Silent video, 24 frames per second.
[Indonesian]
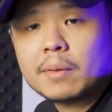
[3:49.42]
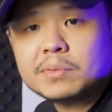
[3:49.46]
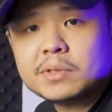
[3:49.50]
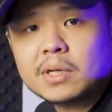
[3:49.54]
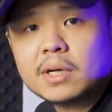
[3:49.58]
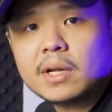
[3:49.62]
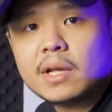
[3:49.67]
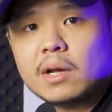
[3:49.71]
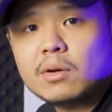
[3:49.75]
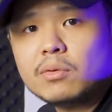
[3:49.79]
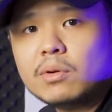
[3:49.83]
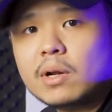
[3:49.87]

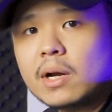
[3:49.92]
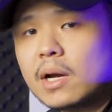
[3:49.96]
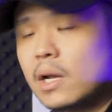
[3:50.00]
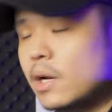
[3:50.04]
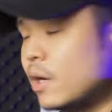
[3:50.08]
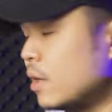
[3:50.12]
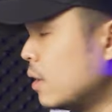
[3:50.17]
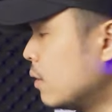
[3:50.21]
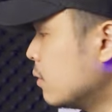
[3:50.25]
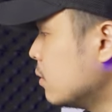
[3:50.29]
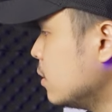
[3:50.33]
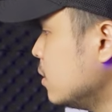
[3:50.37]
Capture yang udah
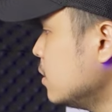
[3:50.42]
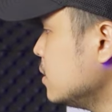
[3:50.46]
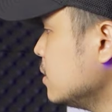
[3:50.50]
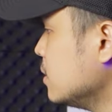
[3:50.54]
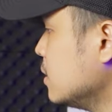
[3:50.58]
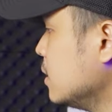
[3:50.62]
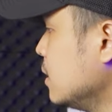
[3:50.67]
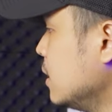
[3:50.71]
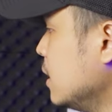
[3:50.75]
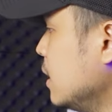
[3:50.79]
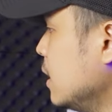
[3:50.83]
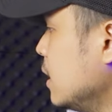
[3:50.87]
kalian download.
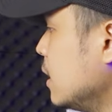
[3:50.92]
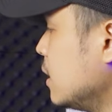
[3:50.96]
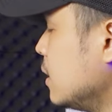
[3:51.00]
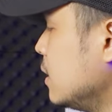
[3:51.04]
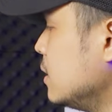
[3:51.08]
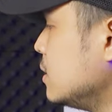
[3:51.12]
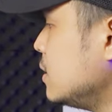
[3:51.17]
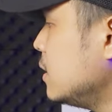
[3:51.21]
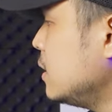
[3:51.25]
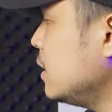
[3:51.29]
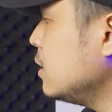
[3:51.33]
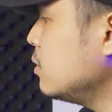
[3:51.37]

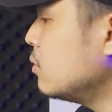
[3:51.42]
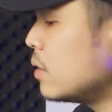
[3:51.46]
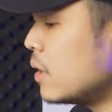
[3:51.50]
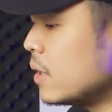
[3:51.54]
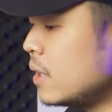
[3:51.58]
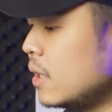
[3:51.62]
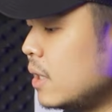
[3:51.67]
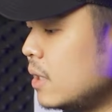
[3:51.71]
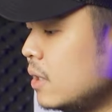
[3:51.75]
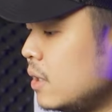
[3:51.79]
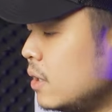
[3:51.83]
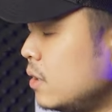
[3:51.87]
Di sini
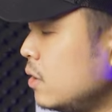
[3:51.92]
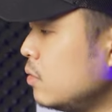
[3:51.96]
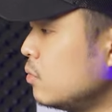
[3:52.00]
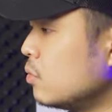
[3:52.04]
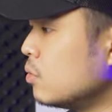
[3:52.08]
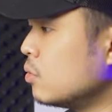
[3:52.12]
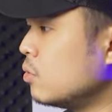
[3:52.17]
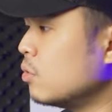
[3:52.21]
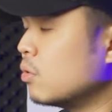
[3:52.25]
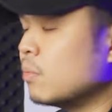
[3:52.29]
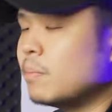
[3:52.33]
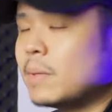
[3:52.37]
gunanya ini
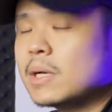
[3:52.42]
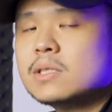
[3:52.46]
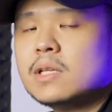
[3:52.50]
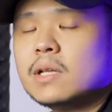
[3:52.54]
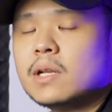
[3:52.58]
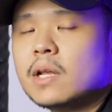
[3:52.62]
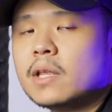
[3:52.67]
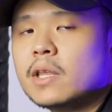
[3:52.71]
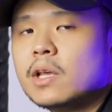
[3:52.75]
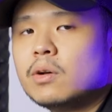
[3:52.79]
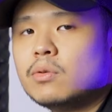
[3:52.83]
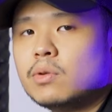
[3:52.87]
untuk
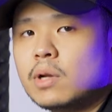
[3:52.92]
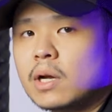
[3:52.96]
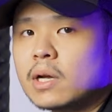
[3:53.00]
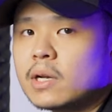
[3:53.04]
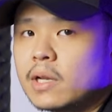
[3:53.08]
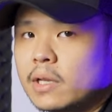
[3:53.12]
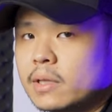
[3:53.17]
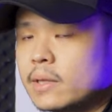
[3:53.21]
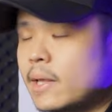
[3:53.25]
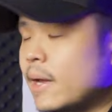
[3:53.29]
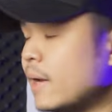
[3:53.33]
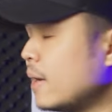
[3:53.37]
mastiin aja udah ke
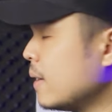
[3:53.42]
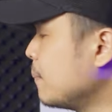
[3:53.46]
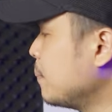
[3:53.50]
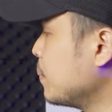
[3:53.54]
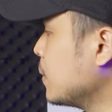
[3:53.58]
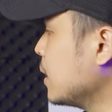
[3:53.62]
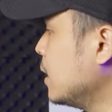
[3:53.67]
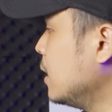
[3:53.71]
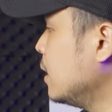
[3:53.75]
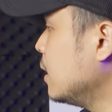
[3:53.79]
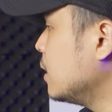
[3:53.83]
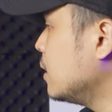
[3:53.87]

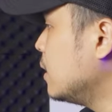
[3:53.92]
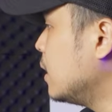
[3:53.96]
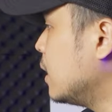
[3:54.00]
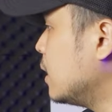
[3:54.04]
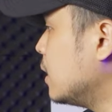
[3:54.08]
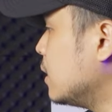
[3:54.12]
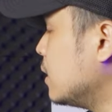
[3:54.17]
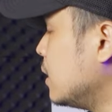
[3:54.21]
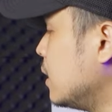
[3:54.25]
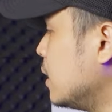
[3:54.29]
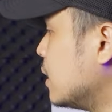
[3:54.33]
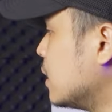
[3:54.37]

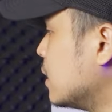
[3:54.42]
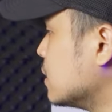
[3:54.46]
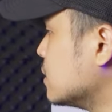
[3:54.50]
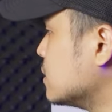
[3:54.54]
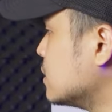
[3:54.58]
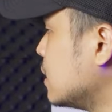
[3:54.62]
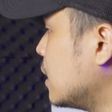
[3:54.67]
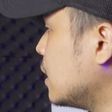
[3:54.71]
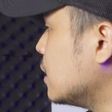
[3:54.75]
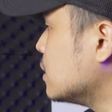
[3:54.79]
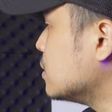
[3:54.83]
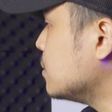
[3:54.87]
Dan yang
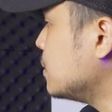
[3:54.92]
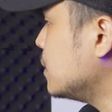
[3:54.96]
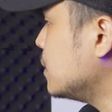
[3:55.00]
saya